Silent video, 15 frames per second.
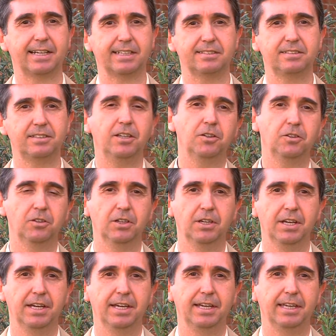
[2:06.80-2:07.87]
gestión
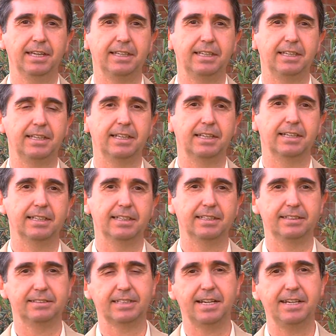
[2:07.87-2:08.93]
y
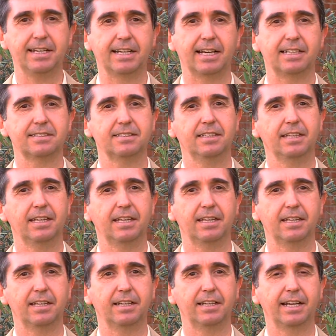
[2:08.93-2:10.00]
técnicas
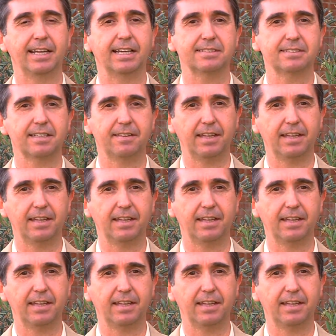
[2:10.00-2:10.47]
eh, en crianza